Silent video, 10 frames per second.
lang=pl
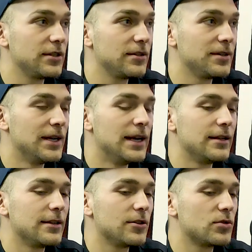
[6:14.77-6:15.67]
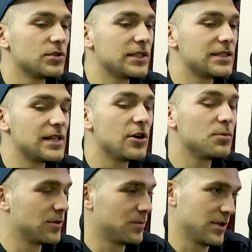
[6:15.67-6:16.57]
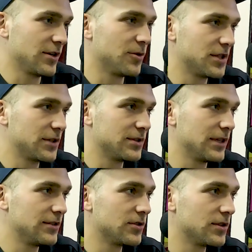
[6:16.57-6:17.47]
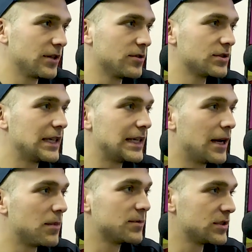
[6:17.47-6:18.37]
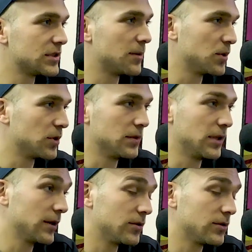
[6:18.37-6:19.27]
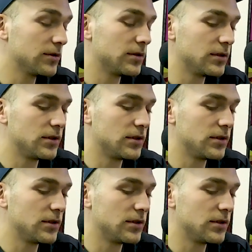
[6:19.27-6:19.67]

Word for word: Mm Tylko, że znajomi Tomka go przekonali mm do tego, że ja mam coś tam podobnego mhm.